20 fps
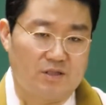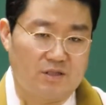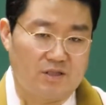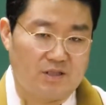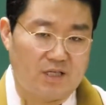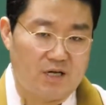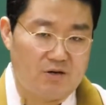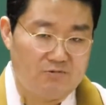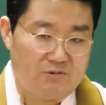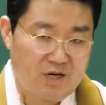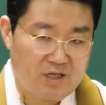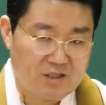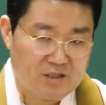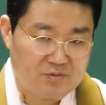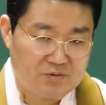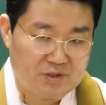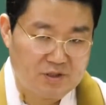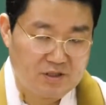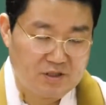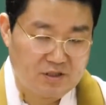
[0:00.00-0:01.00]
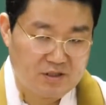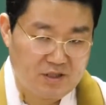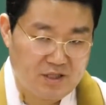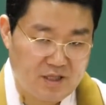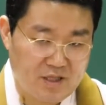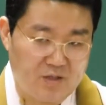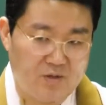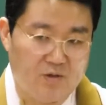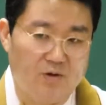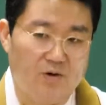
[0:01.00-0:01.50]
상관없이
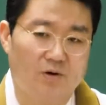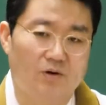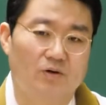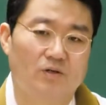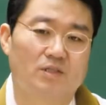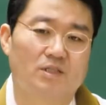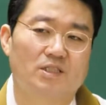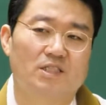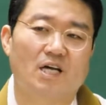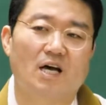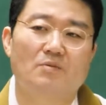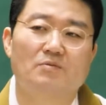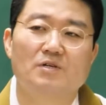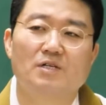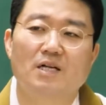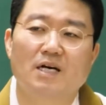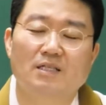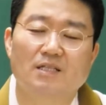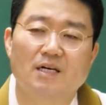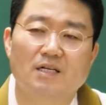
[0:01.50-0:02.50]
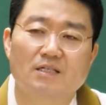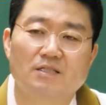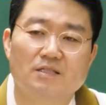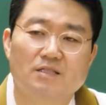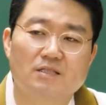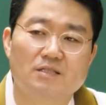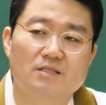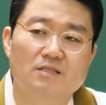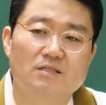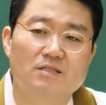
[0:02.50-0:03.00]
그대로 참을
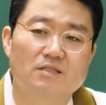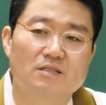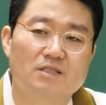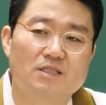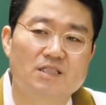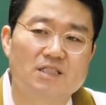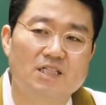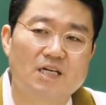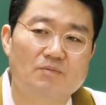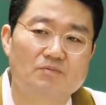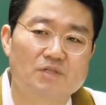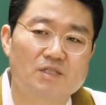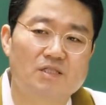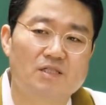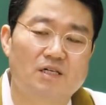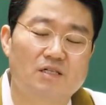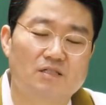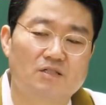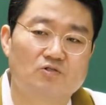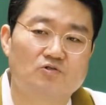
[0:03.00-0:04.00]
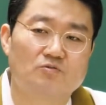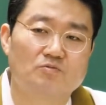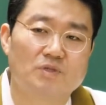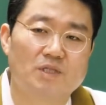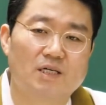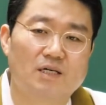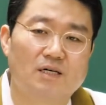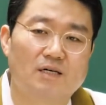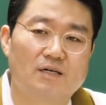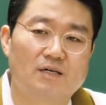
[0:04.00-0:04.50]
나타내는 것을 참진자라고
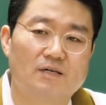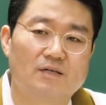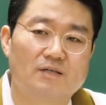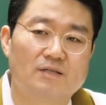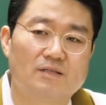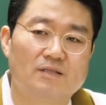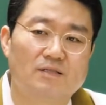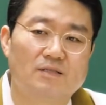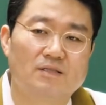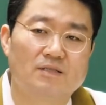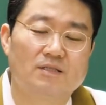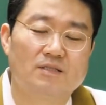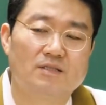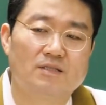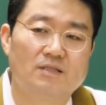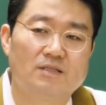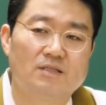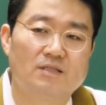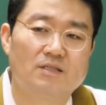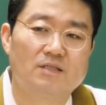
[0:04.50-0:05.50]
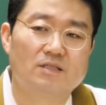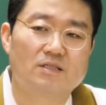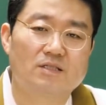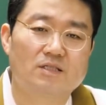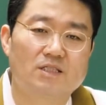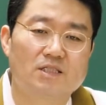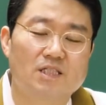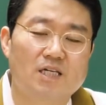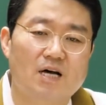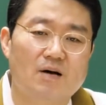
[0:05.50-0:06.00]
합니다. 그래서
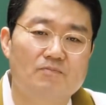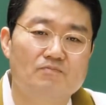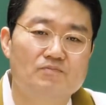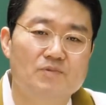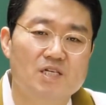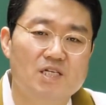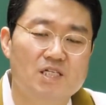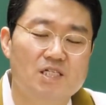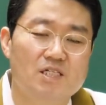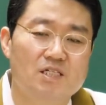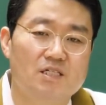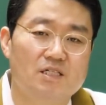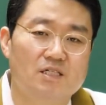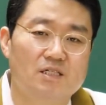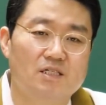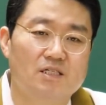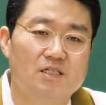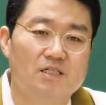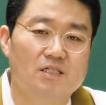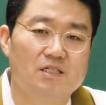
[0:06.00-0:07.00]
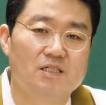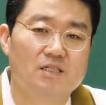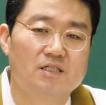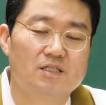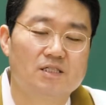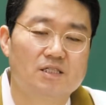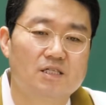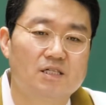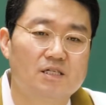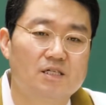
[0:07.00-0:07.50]
참이치
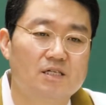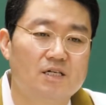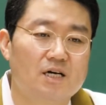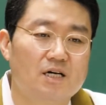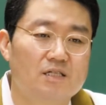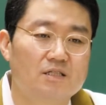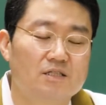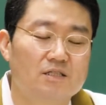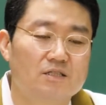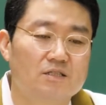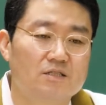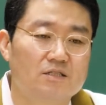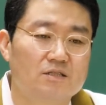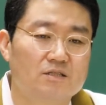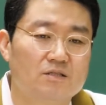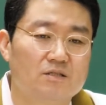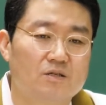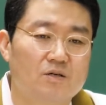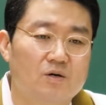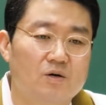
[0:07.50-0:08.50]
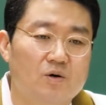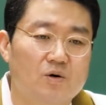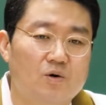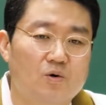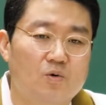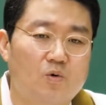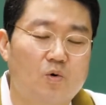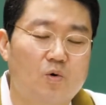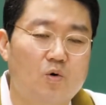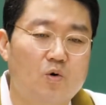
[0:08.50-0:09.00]
진리라는 것은
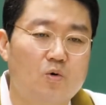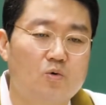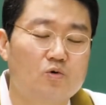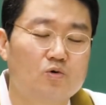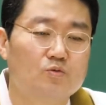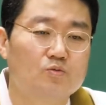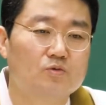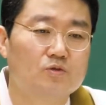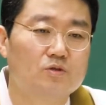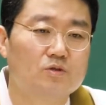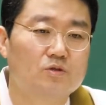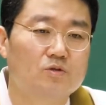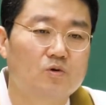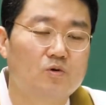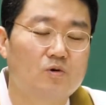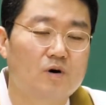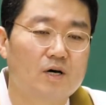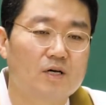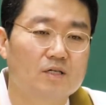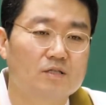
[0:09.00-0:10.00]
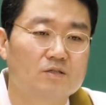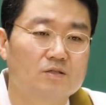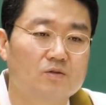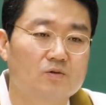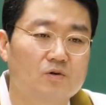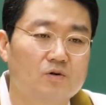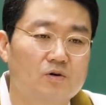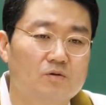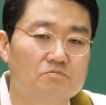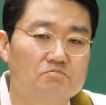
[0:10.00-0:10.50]
고금을
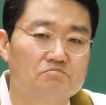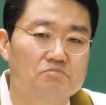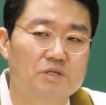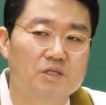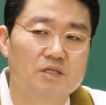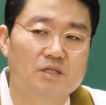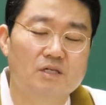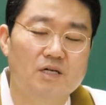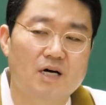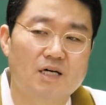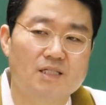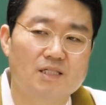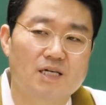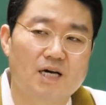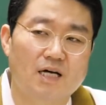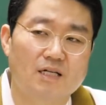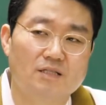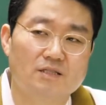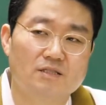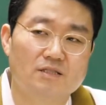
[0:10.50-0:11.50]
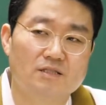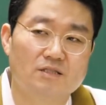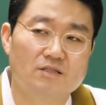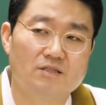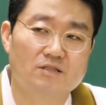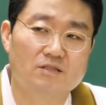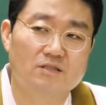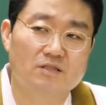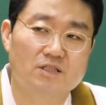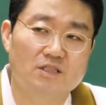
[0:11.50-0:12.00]
통하여서도 변하지 않는
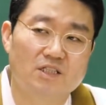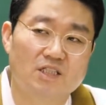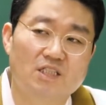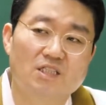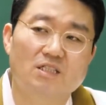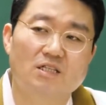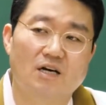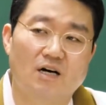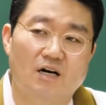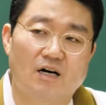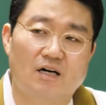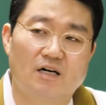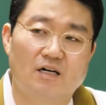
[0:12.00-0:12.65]
것을 이치다.